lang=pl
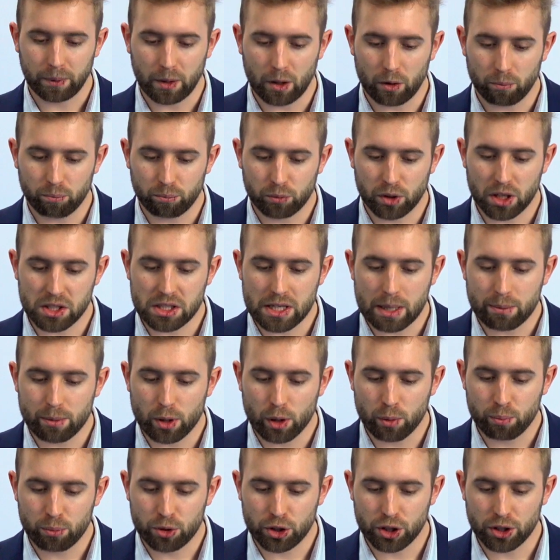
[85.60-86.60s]
No,
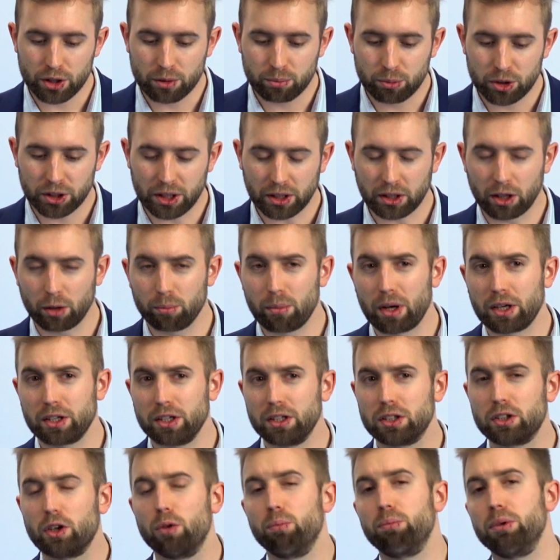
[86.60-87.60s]
czasami przy, przy takich
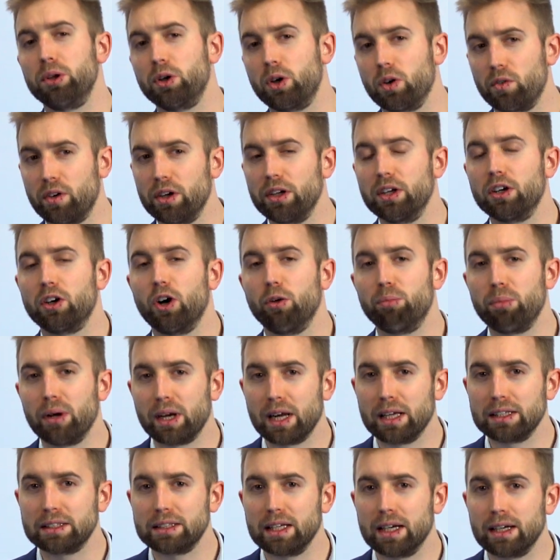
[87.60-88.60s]
bardziej skomplikowanych
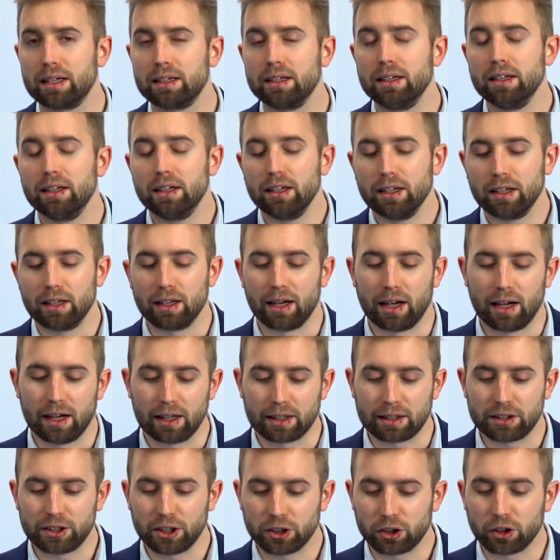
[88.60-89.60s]
operacjach,
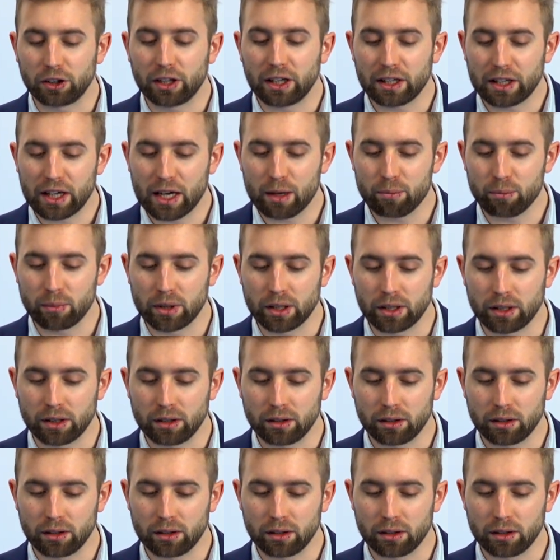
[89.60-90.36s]
a, gdzie dodajemy,